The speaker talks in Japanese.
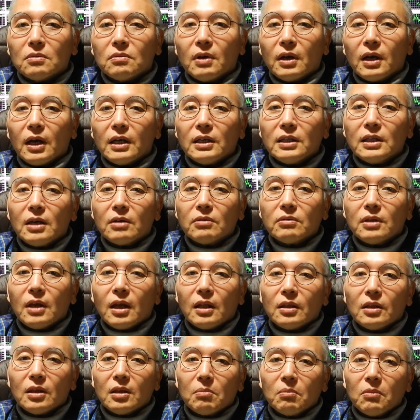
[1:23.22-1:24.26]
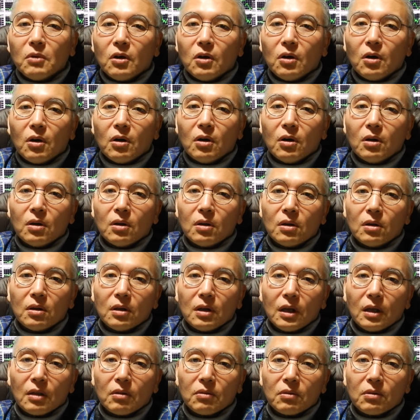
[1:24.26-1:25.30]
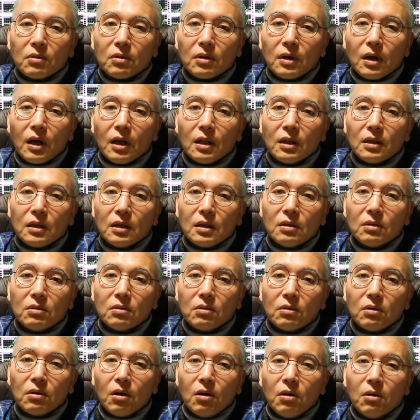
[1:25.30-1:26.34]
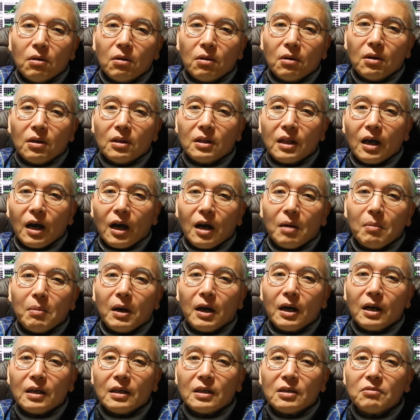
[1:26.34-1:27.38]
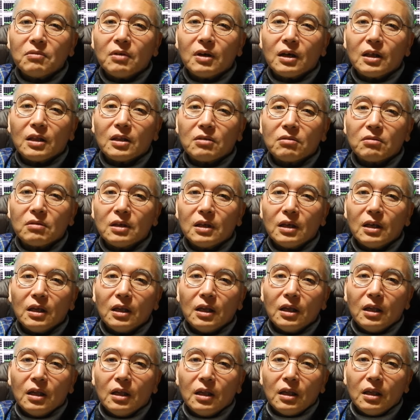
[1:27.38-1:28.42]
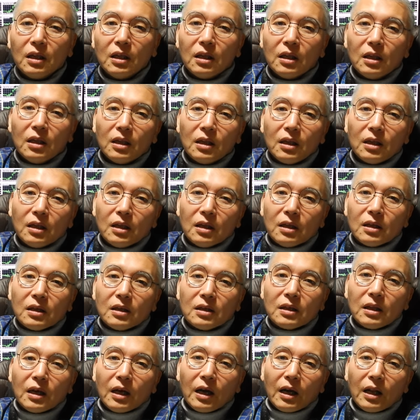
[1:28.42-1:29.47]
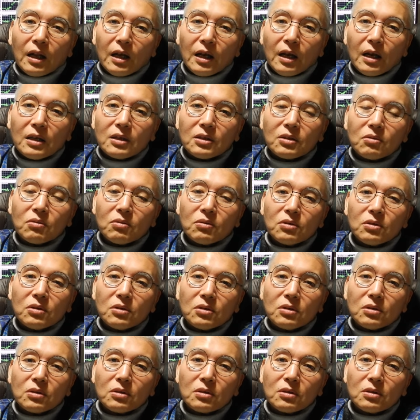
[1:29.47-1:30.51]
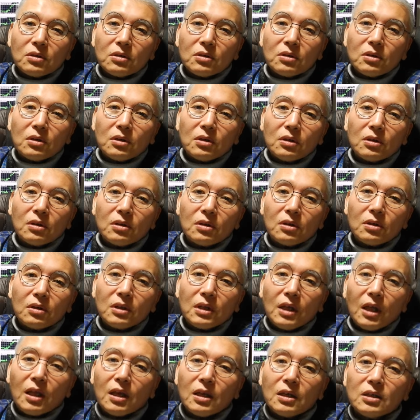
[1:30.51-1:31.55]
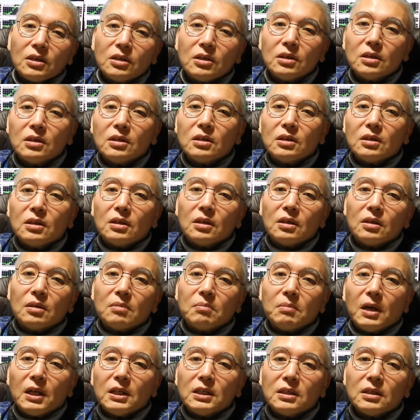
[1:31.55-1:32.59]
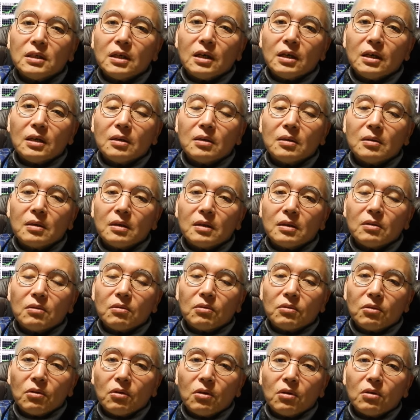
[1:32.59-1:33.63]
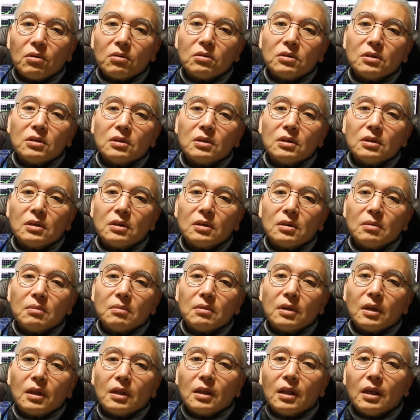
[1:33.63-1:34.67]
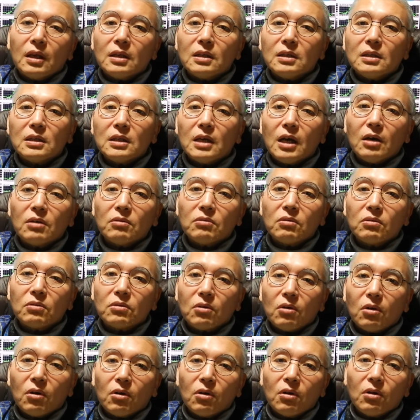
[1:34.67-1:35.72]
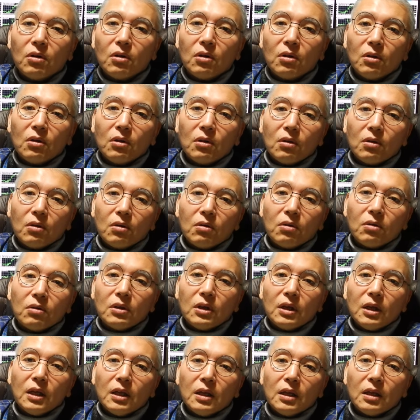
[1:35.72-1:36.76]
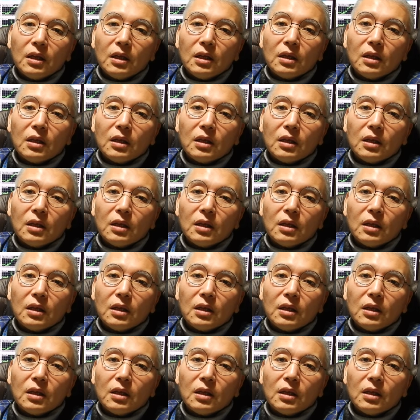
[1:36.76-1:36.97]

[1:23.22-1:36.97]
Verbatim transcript: 上がいなくなってもあの関連の仲間がいるわけですね。だから少しずつ正しい間違いこと、ね、違うことをね、